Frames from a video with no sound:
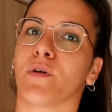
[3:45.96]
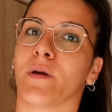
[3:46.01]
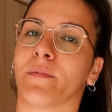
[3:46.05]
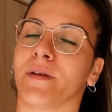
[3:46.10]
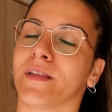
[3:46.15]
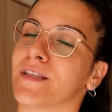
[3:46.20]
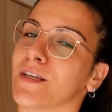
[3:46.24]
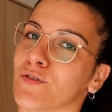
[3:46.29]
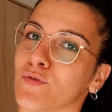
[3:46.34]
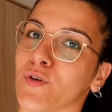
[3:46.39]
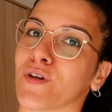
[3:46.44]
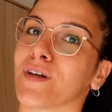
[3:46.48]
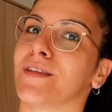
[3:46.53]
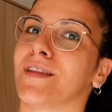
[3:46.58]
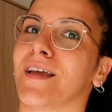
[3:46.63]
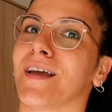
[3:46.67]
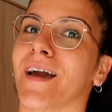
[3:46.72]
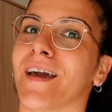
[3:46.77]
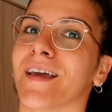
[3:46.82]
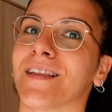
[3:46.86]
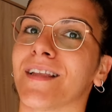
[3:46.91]
Obviamente, tú el que
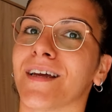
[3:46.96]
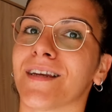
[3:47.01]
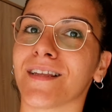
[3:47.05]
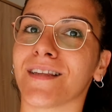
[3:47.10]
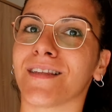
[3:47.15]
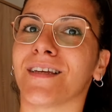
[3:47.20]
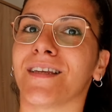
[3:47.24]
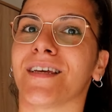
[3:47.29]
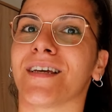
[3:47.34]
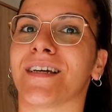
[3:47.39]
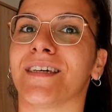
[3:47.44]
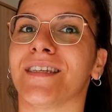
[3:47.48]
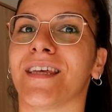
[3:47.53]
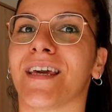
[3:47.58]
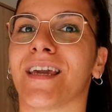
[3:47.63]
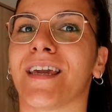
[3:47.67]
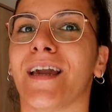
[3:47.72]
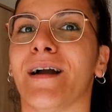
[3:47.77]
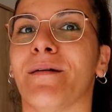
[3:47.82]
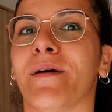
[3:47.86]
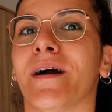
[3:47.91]
tenga Instagram tiene que
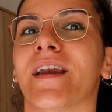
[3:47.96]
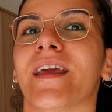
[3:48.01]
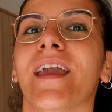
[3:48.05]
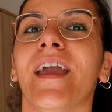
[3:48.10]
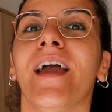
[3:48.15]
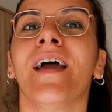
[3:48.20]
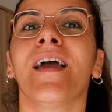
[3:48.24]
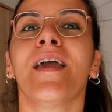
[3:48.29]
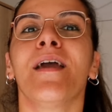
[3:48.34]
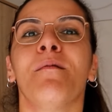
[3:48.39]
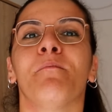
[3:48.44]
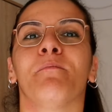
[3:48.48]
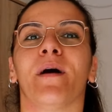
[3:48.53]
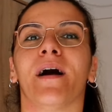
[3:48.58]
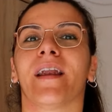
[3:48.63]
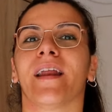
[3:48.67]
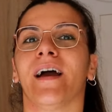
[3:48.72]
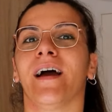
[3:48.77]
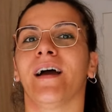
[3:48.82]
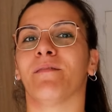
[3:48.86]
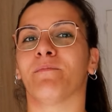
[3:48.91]
seguir a Mari
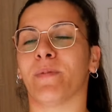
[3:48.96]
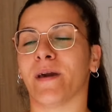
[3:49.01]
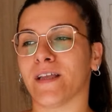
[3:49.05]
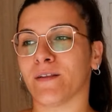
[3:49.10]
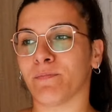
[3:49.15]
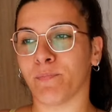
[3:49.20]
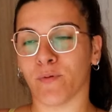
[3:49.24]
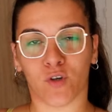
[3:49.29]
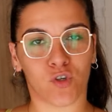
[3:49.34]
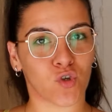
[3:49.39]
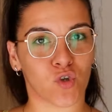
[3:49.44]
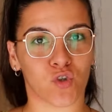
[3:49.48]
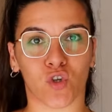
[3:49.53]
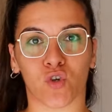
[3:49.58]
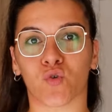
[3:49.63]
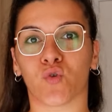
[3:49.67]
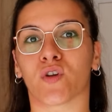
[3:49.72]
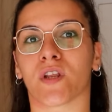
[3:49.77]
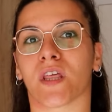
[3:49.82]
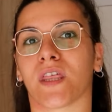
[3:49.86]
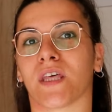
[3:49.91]
para ver pues todas
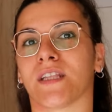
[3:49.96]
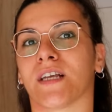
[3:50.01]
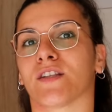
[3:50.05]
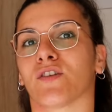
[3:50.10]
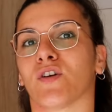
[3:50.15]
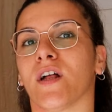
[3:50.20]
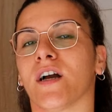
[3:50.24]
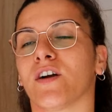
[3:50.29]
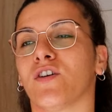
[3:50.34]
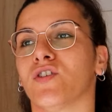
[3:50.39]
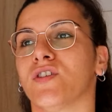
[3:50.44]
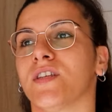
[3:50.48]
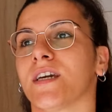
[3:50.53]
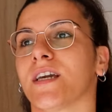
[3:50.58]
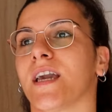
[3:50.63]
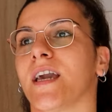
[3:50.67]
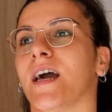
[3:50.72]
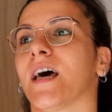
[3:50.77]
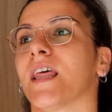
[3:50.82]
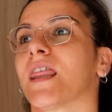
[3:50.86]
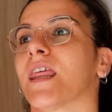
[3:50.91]
sus recetas, todas las cosas
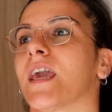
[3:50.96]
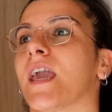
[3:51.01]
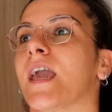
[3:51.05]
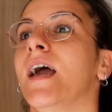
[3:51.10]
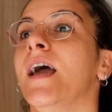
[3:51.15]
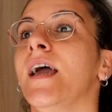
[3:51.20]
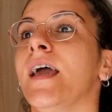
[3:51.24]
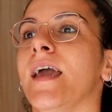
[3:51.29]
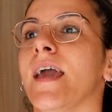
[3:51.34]
que hace.